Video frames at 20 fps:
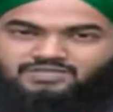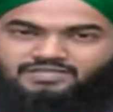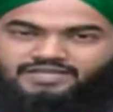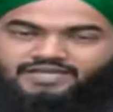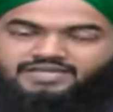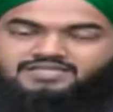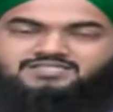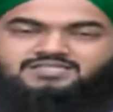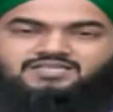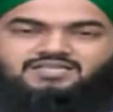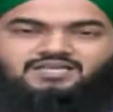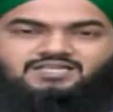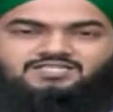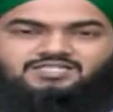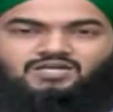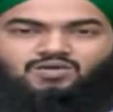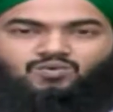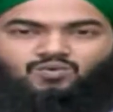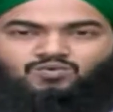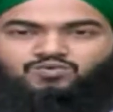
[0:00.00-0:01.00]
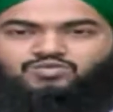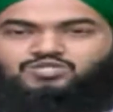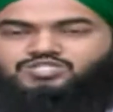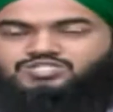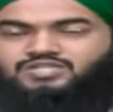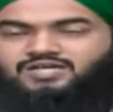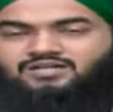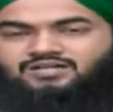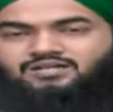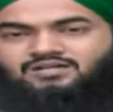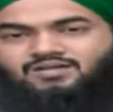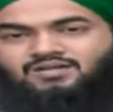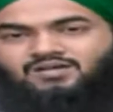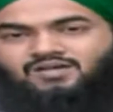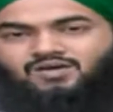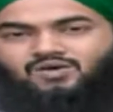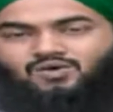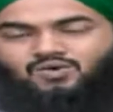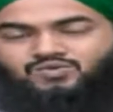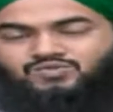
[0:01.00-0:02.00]
জ্ঞান জিজ্ঞাসার অনুষ্ঠান
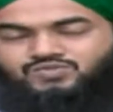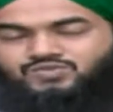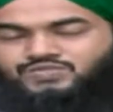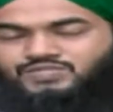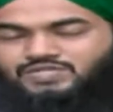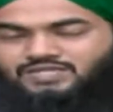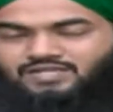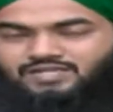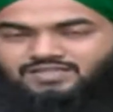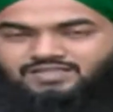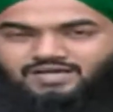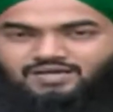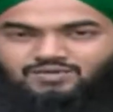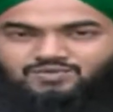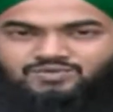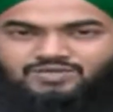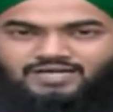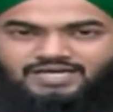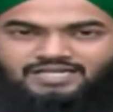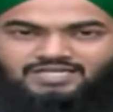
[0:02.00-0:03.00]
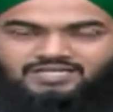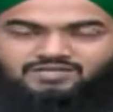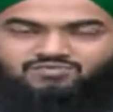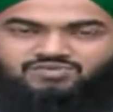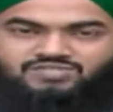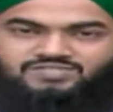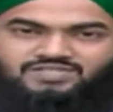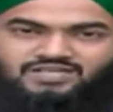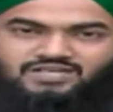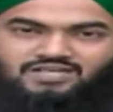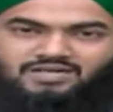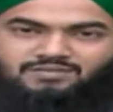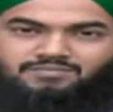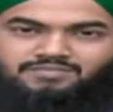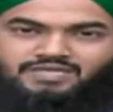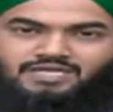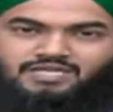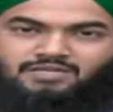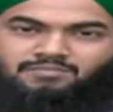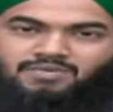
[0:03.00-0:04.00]
হুজুর সাল্লাহ আলহি ওয়াসাল্লাম
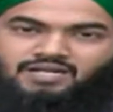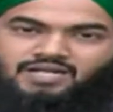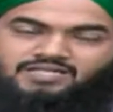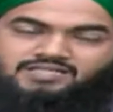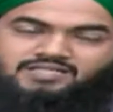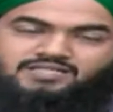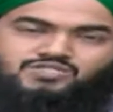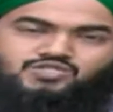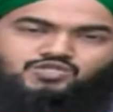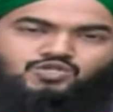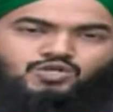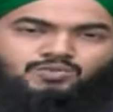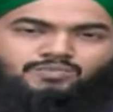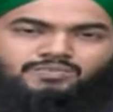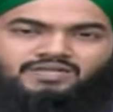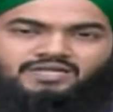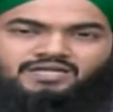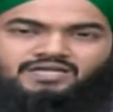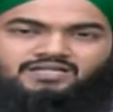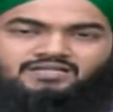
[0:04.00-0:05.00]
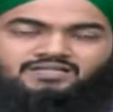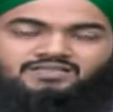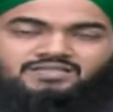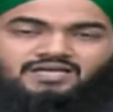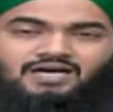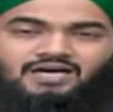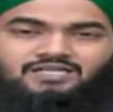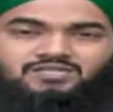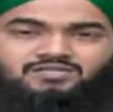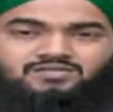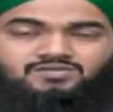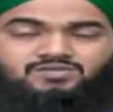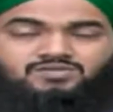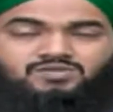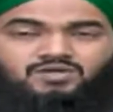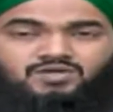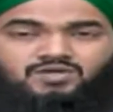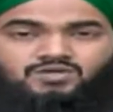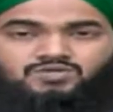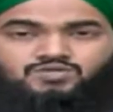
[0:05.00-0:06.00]
এর বেলাদাত শরীফ নিয়ে তার
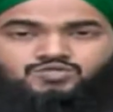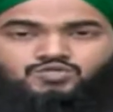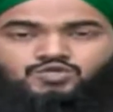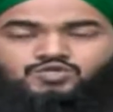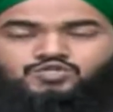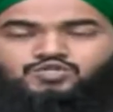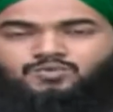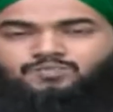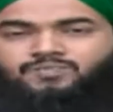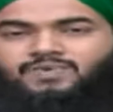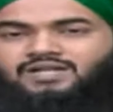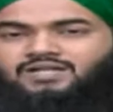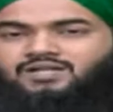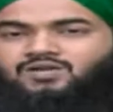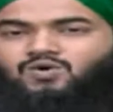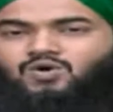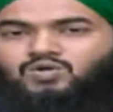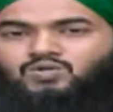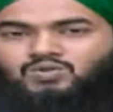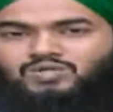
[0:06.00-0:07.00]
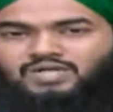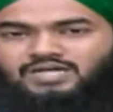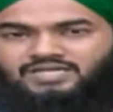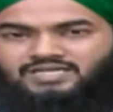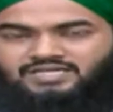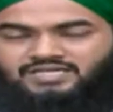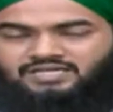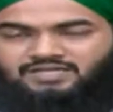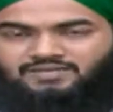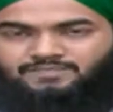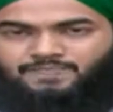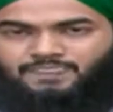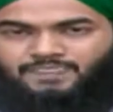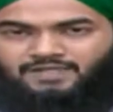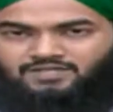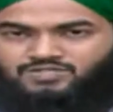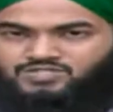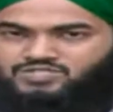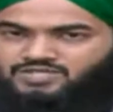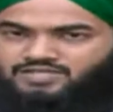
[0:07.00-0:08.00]
শৈশবকালের ঘটনা নিয়ে
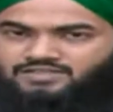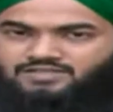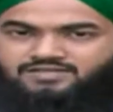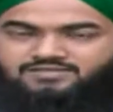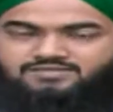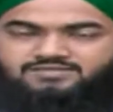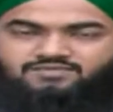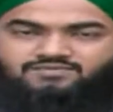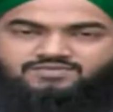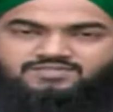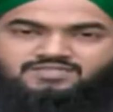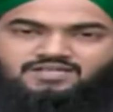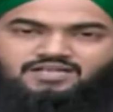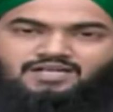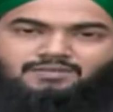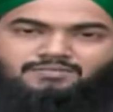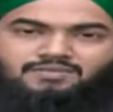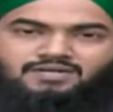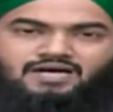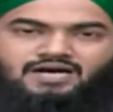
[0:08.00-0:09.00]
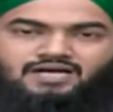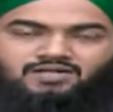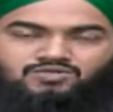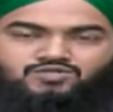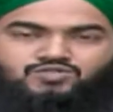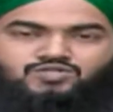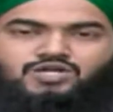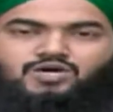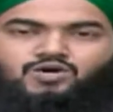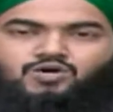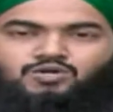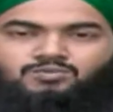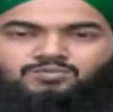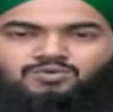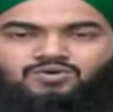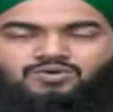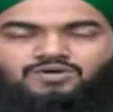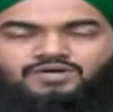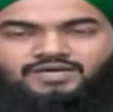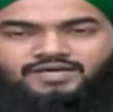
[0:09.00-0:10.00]
ইনশাআল্লাহ আমরা আলোচনা করব
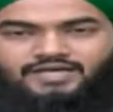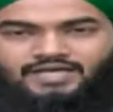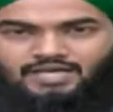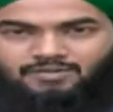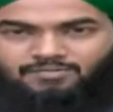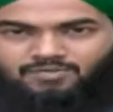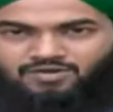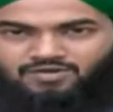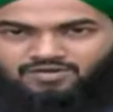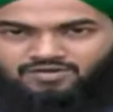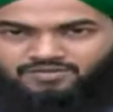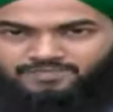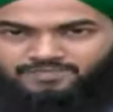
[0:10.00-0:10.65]
এবং